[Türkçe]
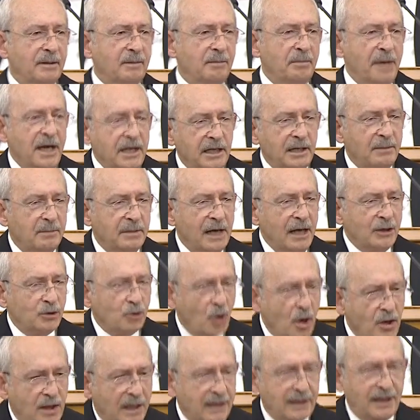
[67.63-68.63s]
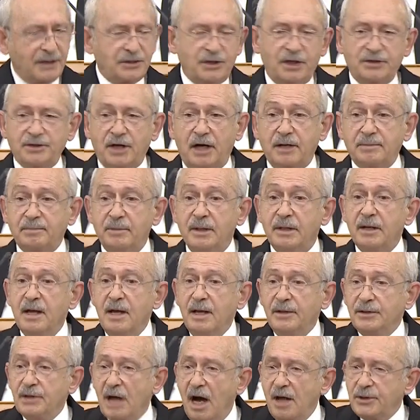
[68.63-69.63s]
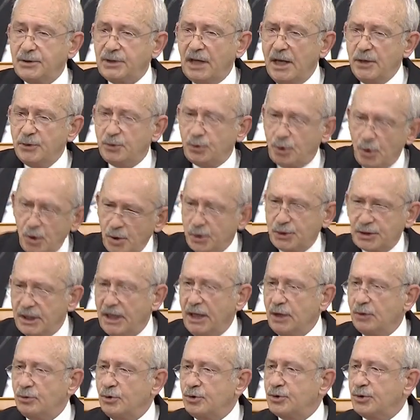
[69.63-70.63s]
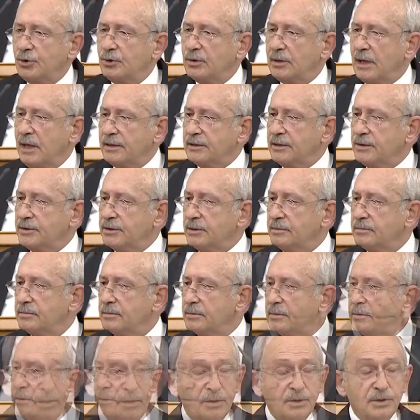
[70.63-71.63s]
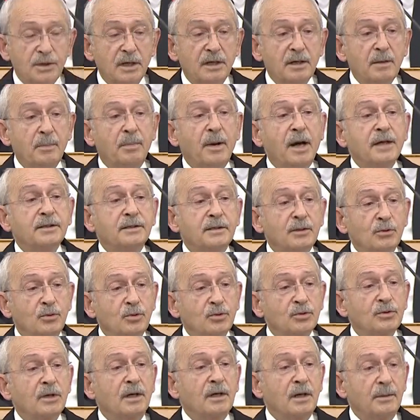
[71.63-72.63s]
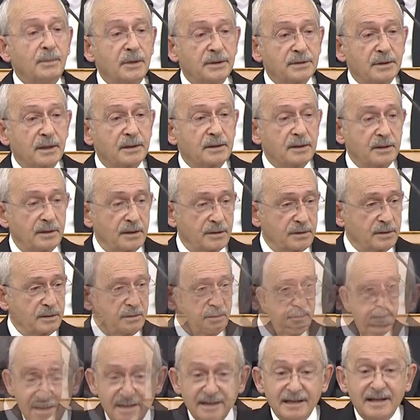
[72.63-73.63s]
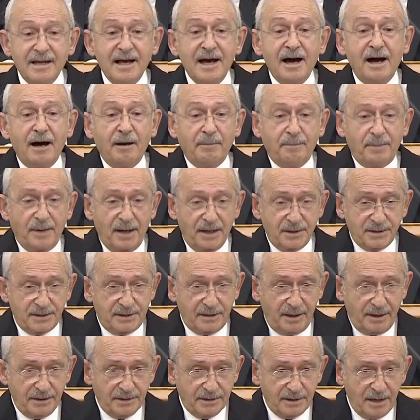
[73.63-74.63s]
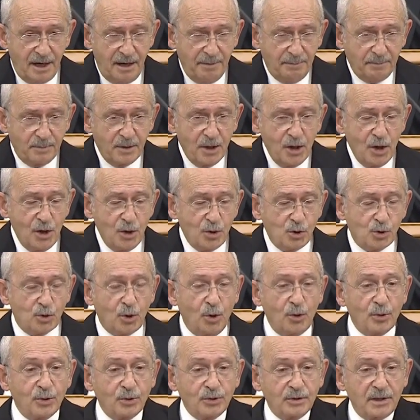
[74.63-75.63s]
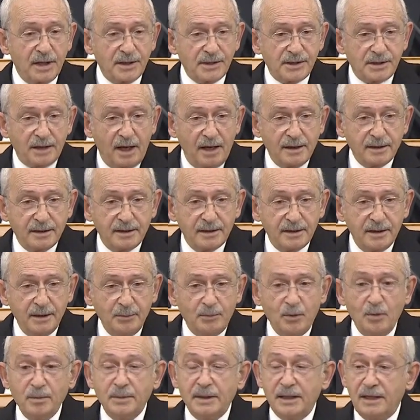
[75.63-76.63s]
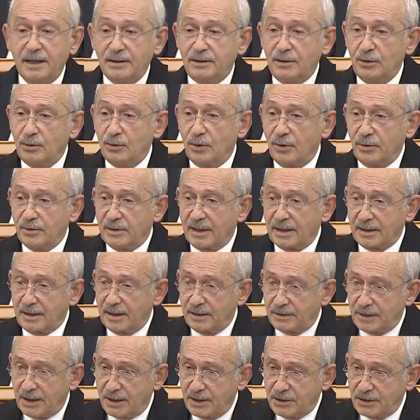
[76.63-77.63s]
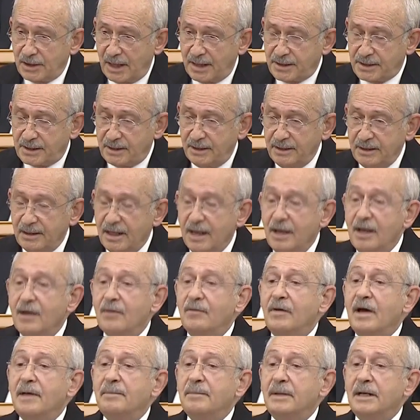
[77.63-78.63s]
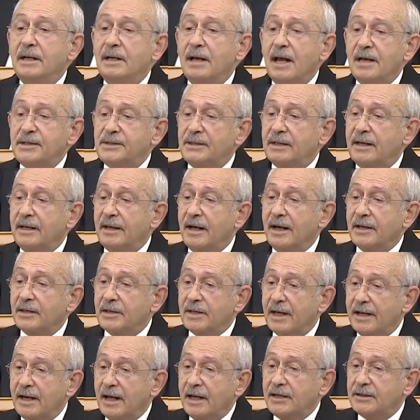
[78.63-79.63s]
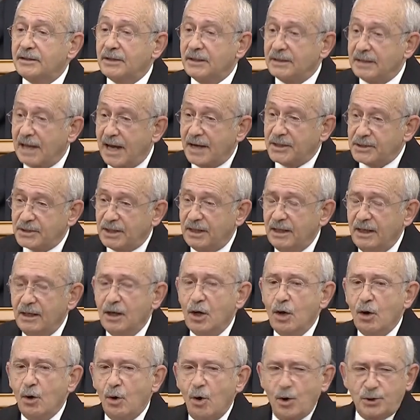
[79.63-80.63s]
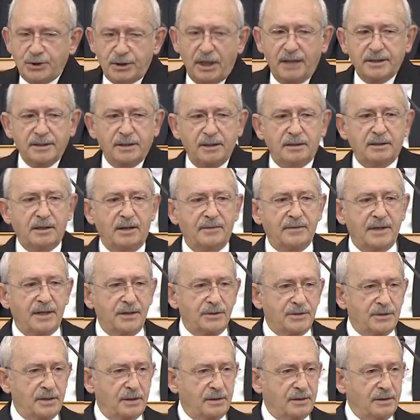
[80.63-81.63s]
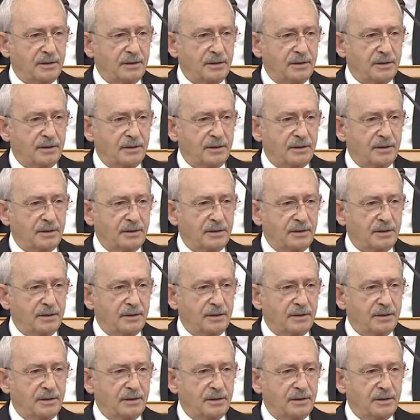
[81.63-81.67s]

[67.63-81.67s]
Benimle tokalaşacak mı? Ya sen Türkiye'yi düşün kardeşim. Seni Biden kurtaramaz arkadaş. Ne yaparsan yap Sonunda sandığı bu milletin önüne getireceksin ve millet sana gerekli dersi o sandıkta verecek.